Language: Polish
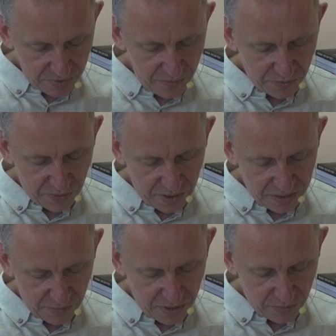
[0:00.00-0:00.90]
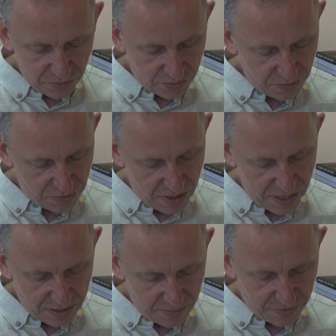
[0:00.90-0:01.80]
Potem któraś, całkiem już
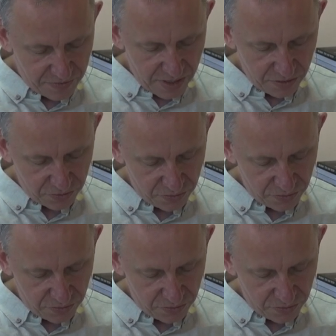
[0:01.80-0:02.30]
znudzona, krępowała go